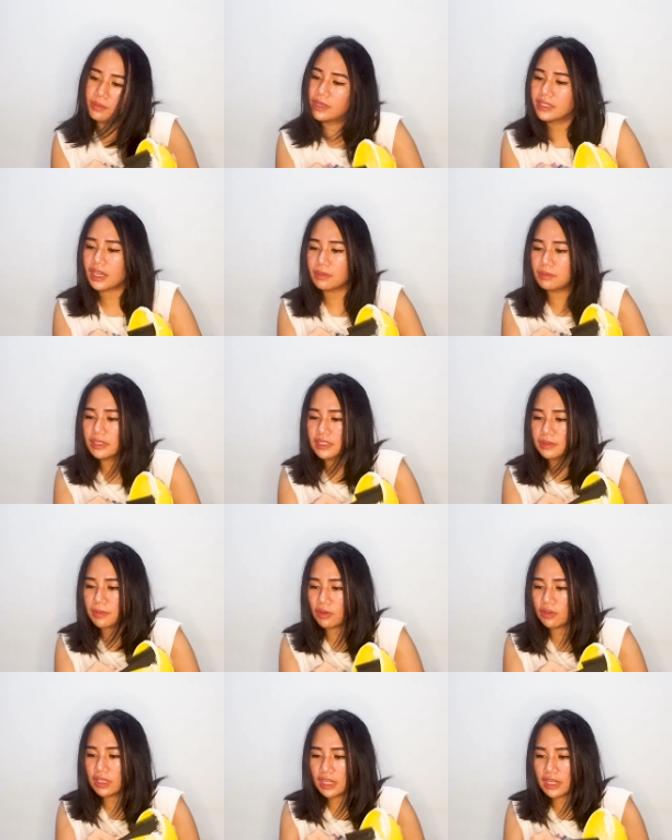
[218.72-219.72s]
banyakkan bleaching
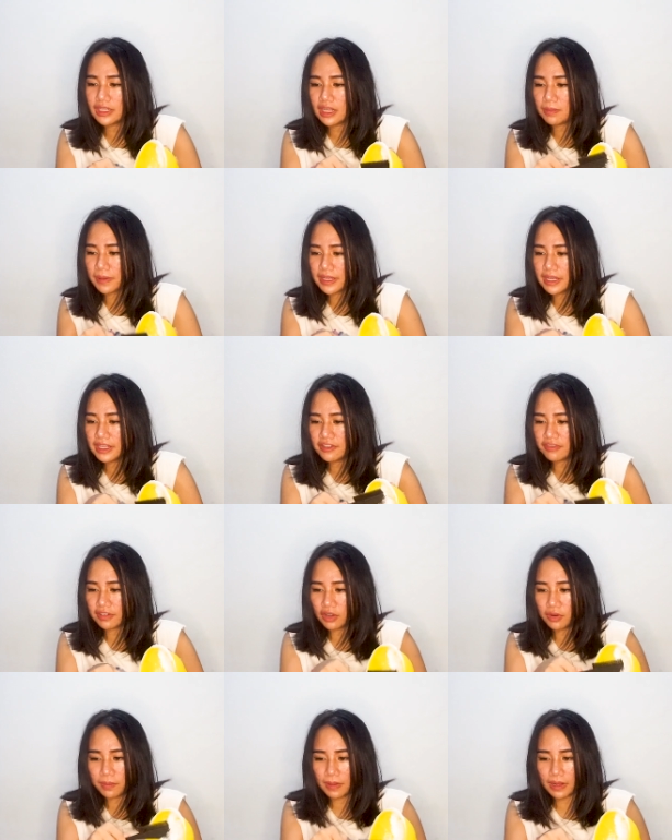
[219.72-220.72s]
lah daripada
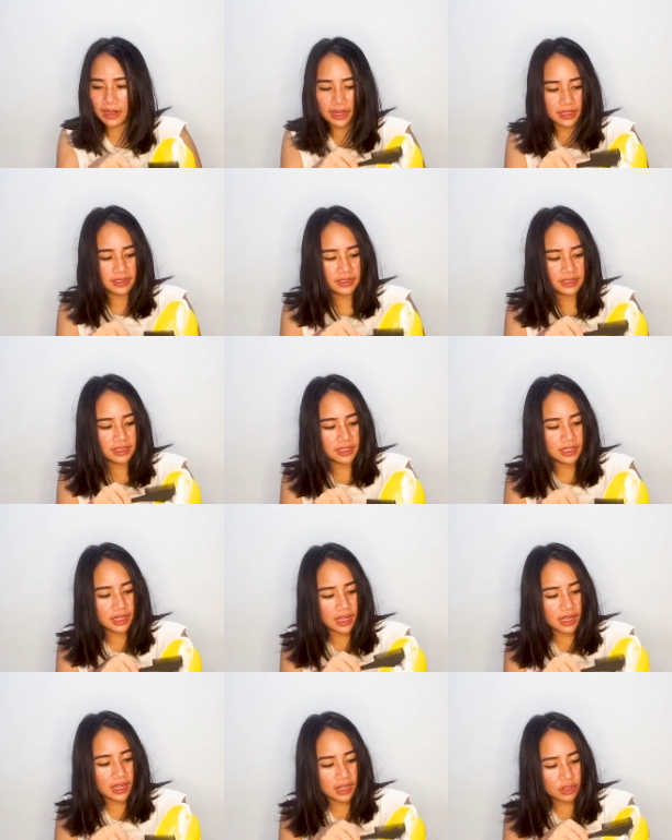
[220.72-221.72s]
developernya jadi
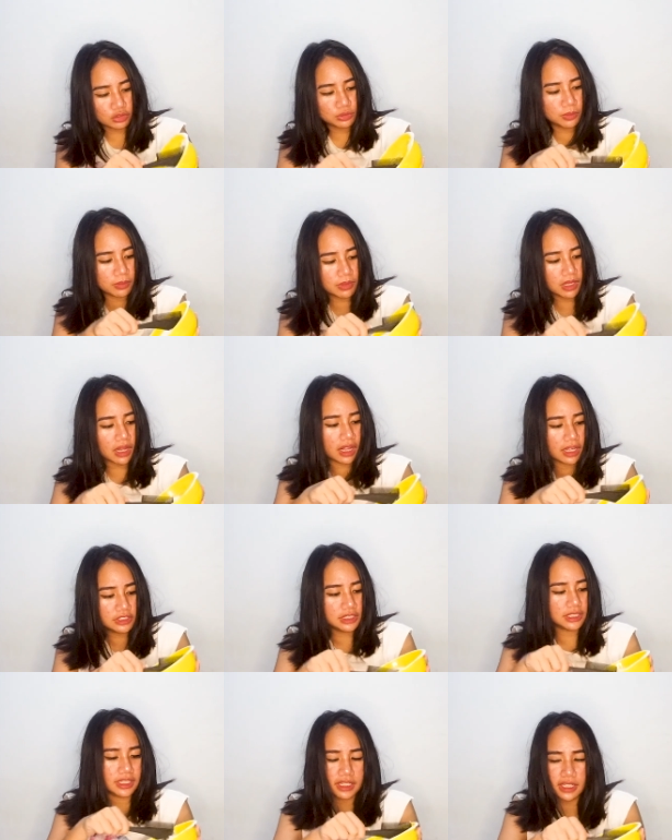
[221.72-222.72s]
harus benar-benar
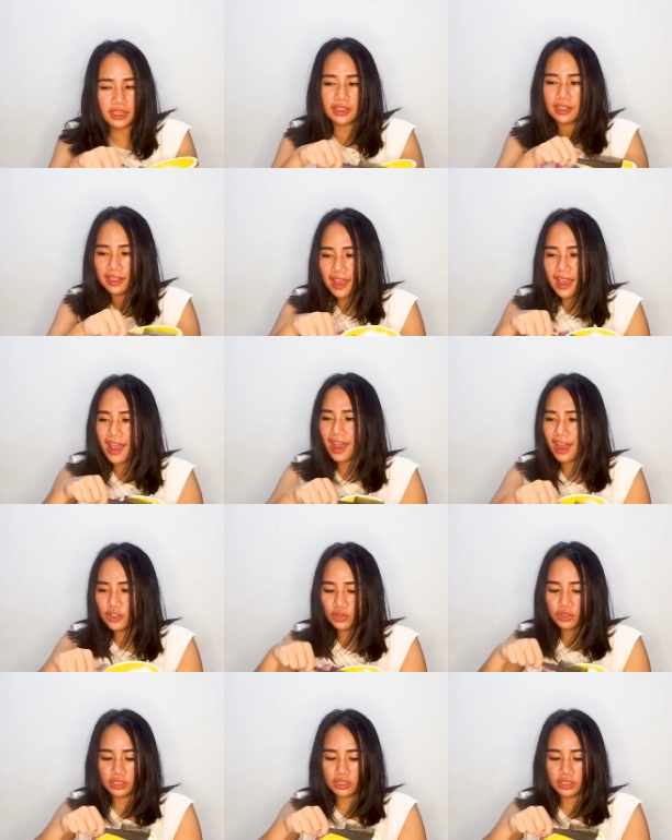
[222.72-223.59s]
rajin aduk